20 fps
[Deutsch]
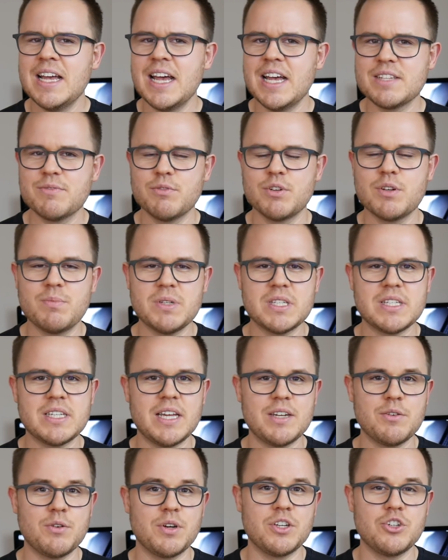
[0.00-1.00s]
Es wurde
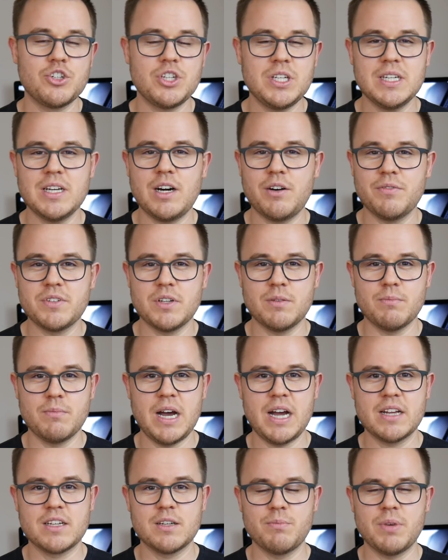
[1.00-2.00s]
bisher nur in China auf den
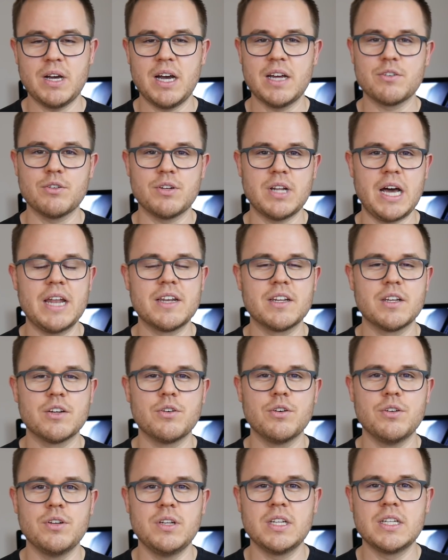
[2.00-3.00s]
Markt gebracht und
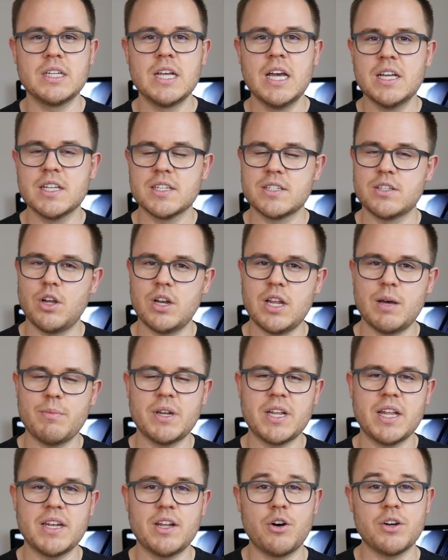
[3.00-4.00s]
angekündigt, soll
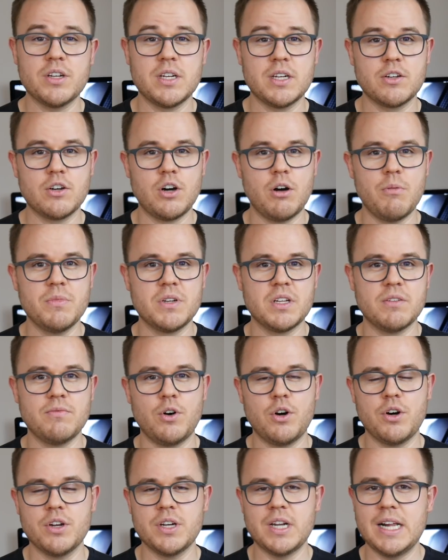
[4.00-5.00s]
aber dann auch in den kommenden
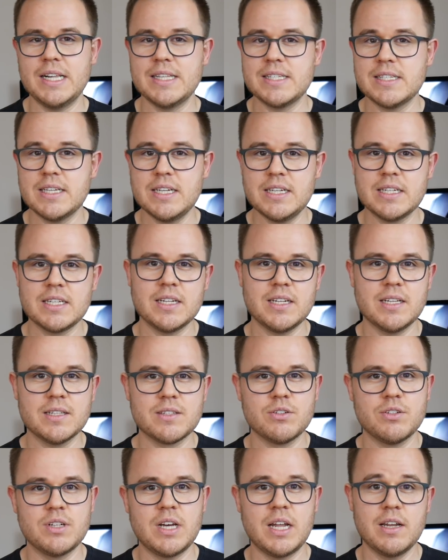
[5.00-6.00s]
Wochen als
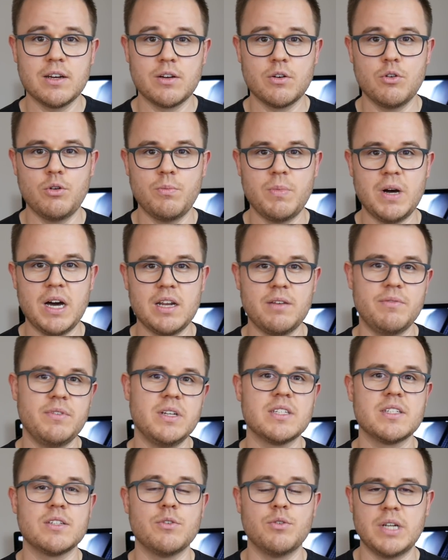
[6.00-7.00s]
internationale globale
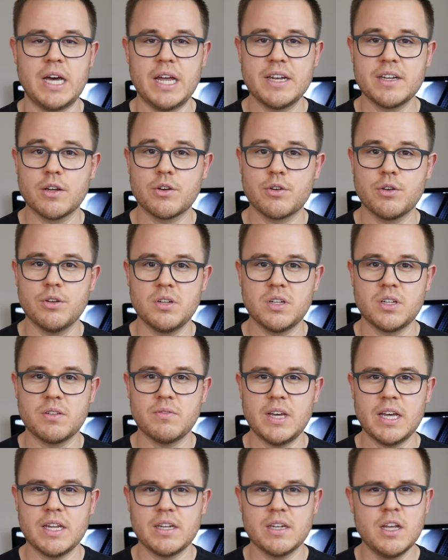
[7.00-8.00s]
Version angekündigt
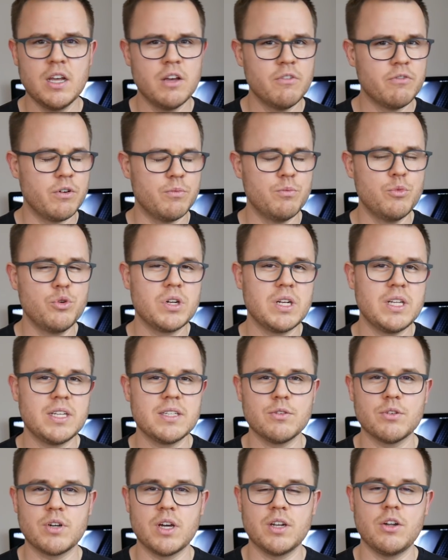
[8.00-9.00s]
werden,
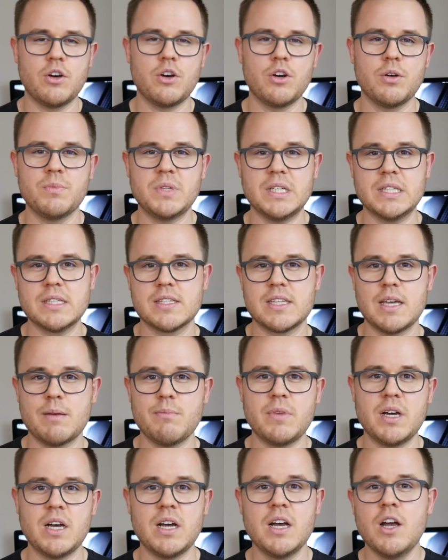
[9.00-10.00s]
vermutlich sogar noch im
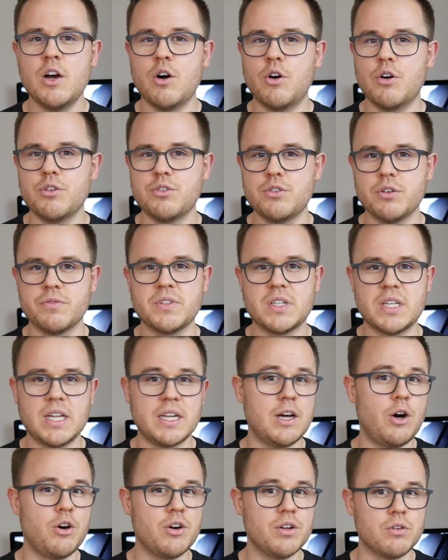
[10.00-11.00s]
Dezember und dürfte
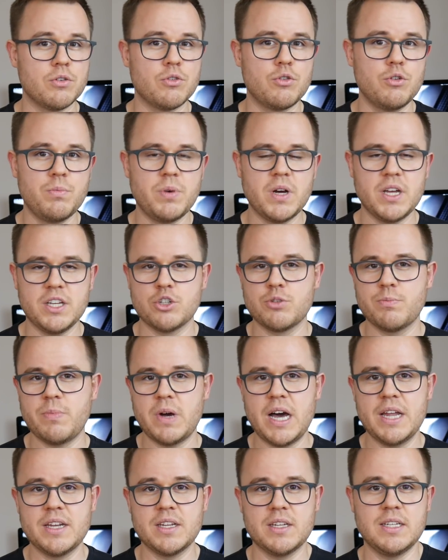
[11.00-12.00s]
dann auch in Europa, in
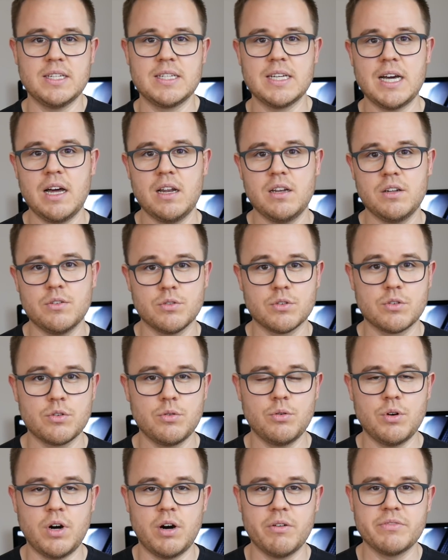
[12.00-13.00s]
Spanien, Italien und
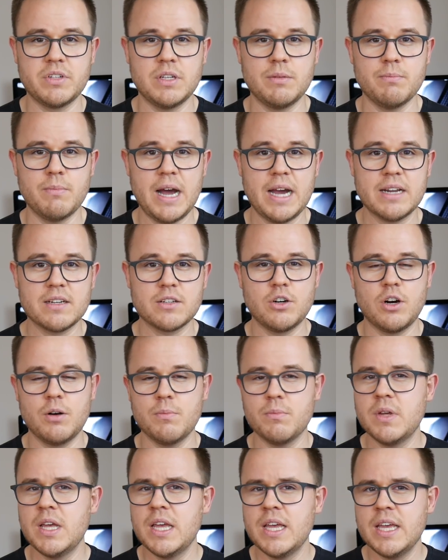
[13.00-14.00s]
Co. auf den Markt
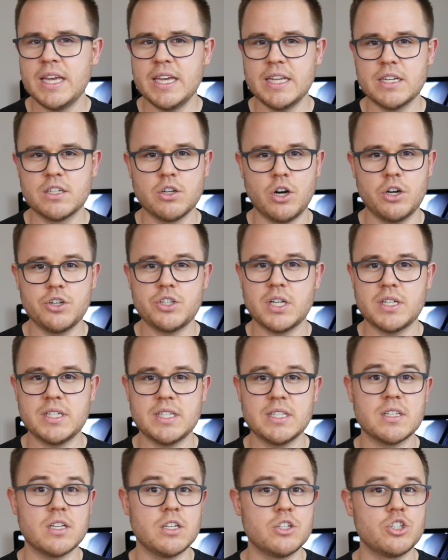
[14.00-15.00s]
kommen. In Deutschland
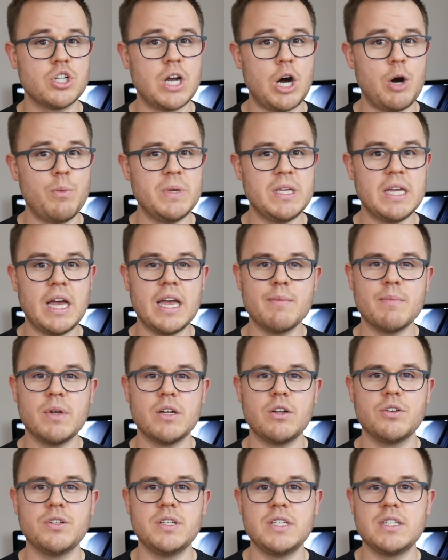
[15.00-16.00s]
ist Xiaomi ja immer
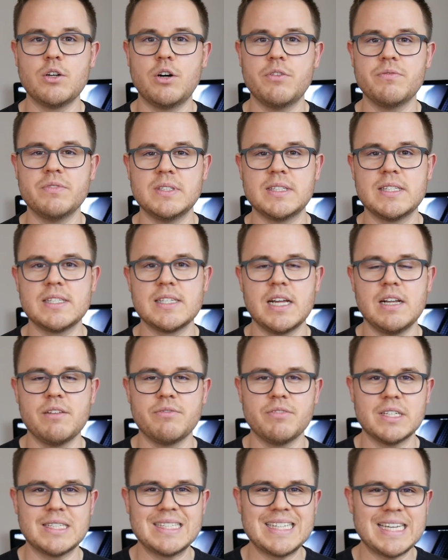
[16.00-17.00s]
noch nicht offiziell
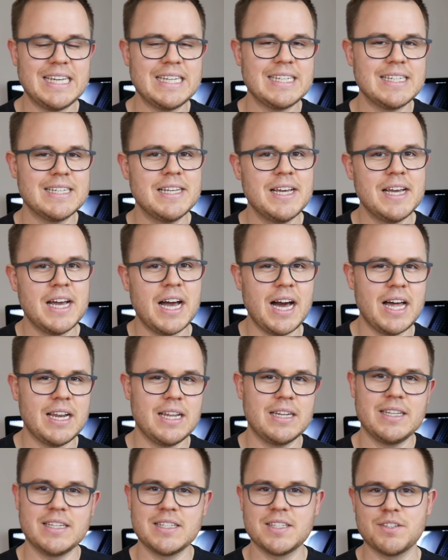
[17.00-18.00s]
vertreten,
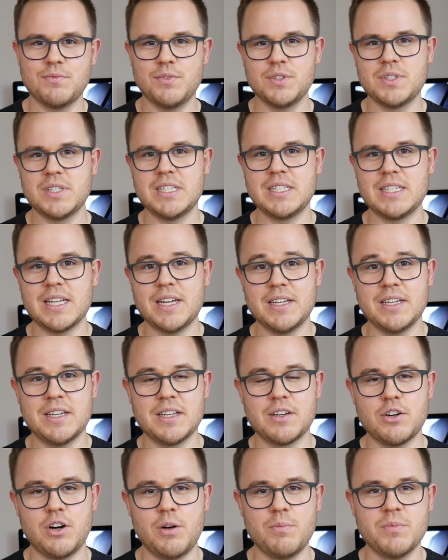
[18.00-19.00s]
allerdings wird sich dann in
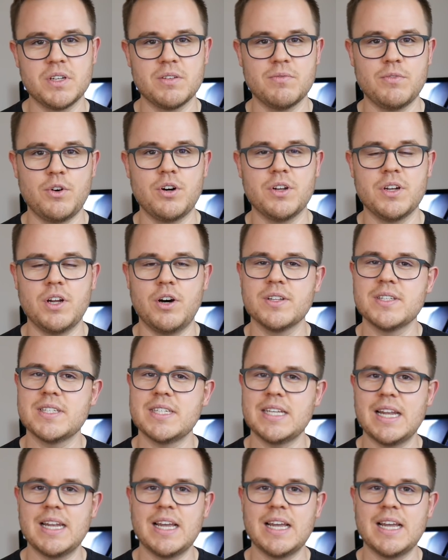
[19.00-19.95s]
den kommenden Wochen auch sehr